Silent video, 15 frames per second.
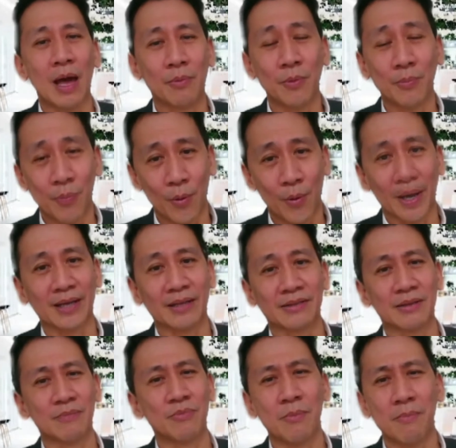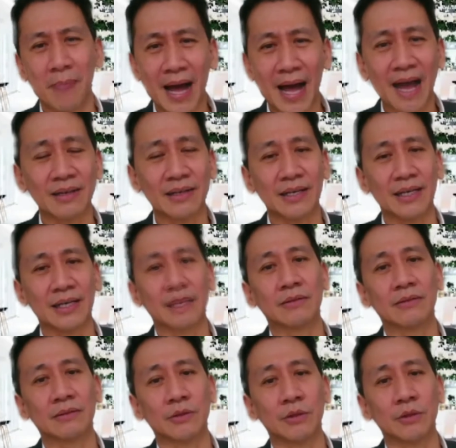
ดูแลผู้ป่วย จำนวนมากเลยและ